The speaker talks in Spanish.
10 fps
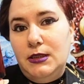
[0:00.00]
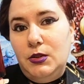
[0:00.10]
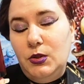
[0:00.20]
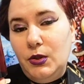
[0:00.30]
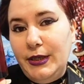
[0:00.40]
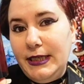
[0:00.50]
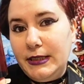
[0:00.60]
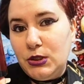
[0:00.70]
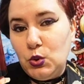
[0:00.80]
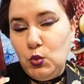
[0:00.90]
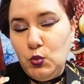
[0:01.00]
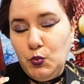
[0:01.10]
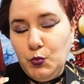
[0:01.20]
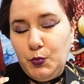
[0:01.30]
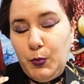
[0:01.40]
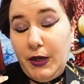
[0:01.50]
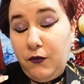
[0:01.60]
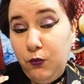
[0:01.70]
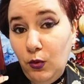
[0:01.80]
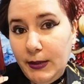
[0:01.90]
no es un
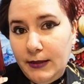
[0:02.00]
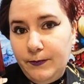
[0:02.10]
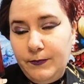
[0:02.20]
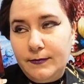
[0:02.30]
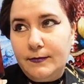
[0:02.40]
perfume,